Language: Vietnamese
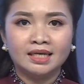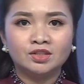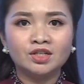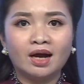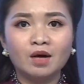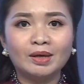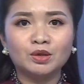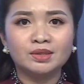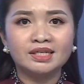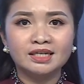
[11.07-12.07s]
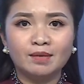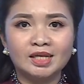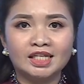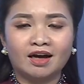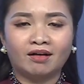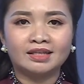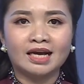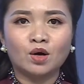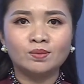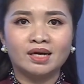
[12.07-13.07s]
Trước đó, ban tổ chức đã bình chọn và
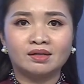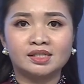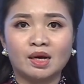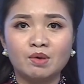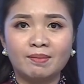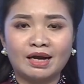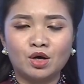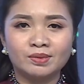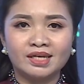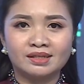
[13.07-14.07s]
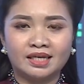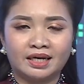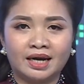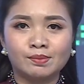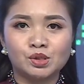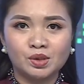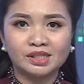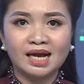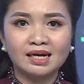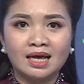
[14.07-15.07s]
công nhận sáu mươi ba nông dân Việt Nam xuất
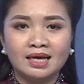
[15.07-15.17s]
sắc